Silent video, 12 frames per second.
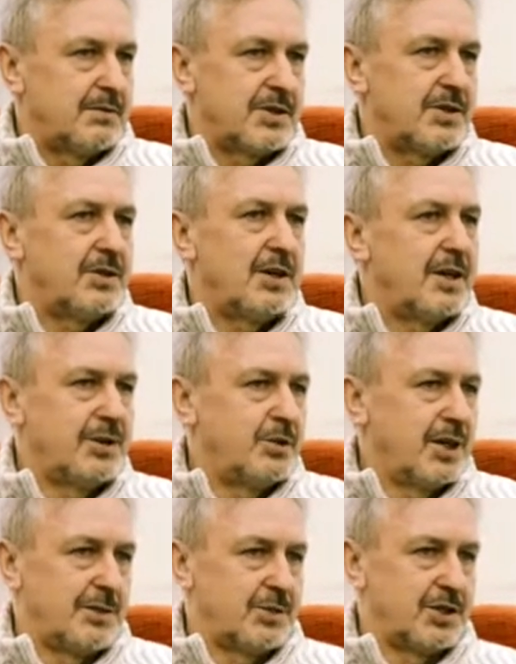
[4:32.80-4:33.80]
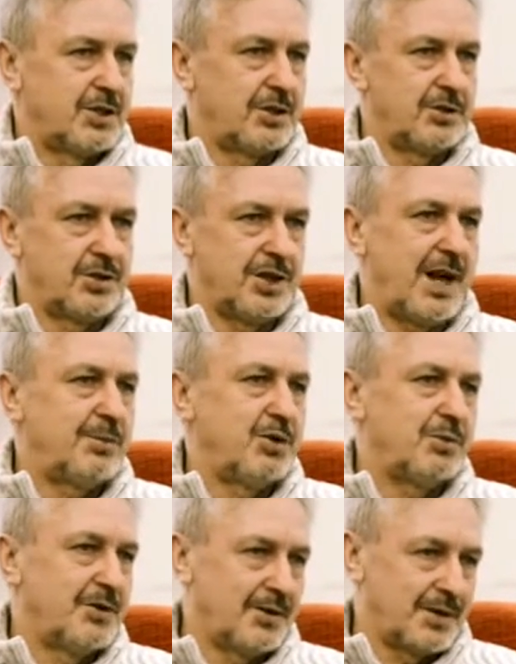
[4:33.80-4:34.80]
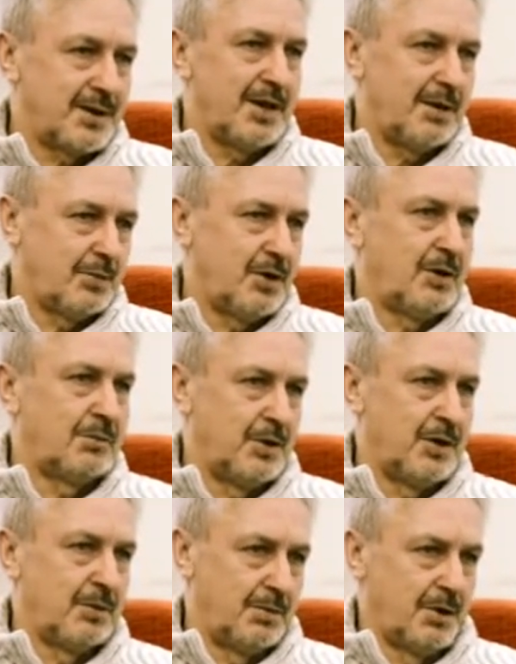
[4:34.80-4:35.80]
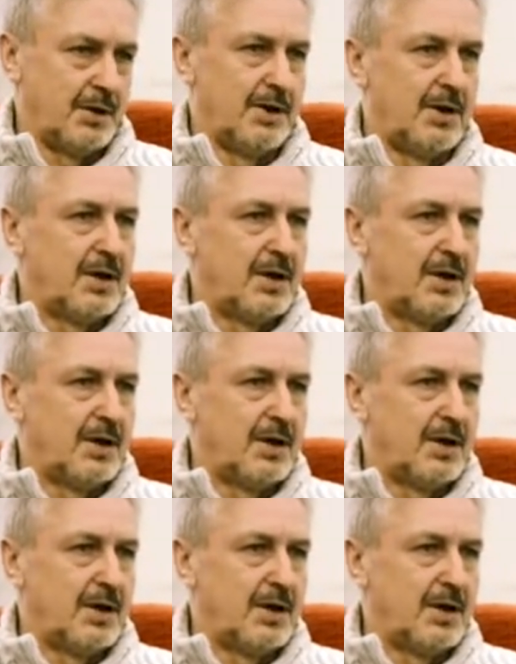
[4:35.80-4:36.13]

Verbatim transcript: wszyscy tolerujemy, że się ktoś napił, bo wesele, bo, bo, bo,